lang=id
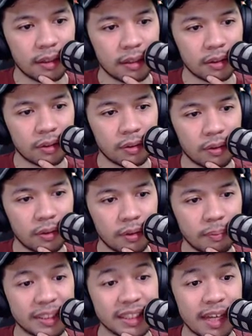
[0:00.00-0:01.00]
atau
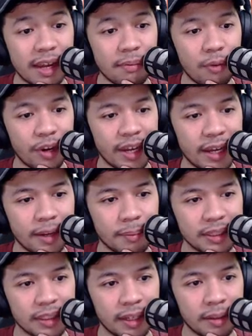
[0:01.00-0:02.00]
masih demo ya
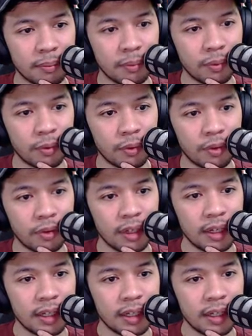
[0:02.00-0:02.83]
masih demo